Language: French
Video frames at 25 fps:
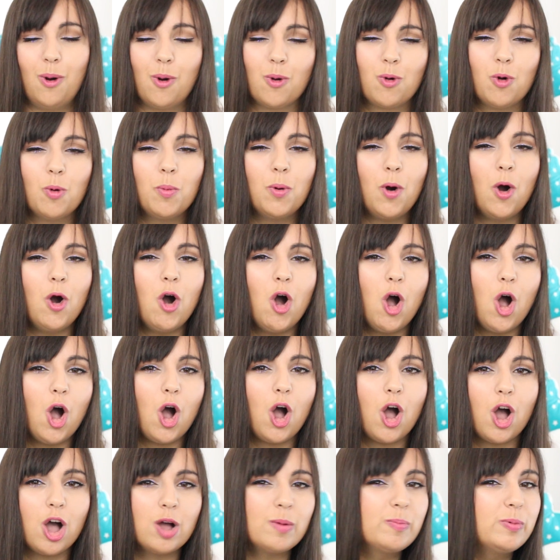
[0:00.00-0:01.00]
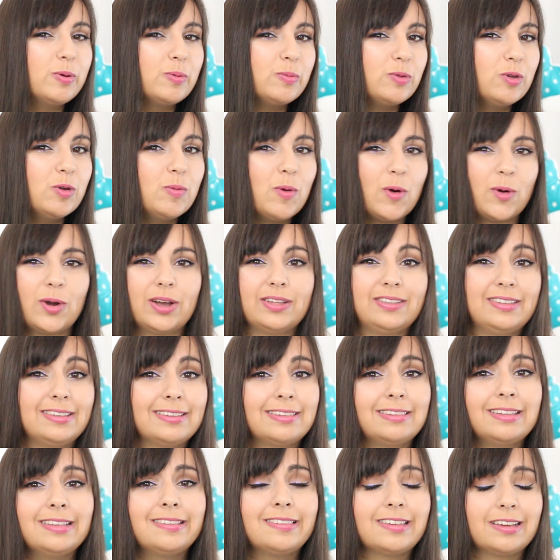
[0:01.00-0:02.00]
On comprend un peu mieux pourquoi
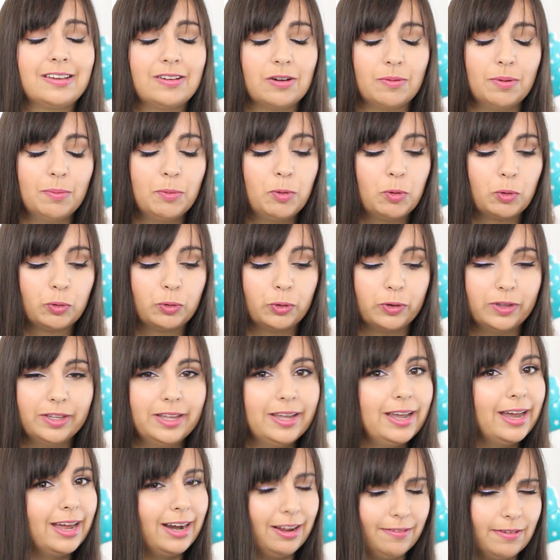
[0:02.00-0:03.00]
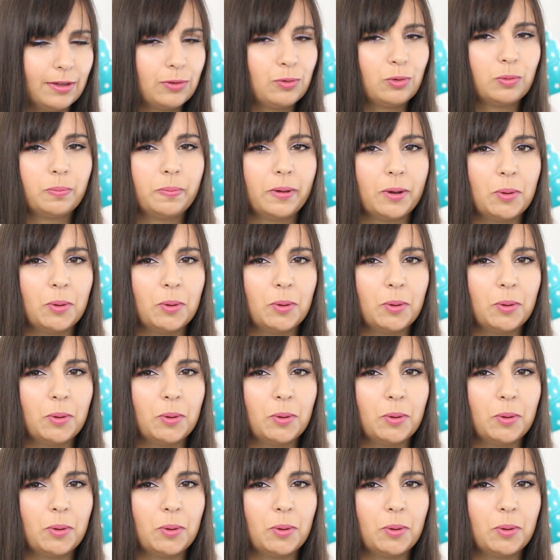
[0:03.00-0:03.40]
Disney s'est quand même cantonné à la version de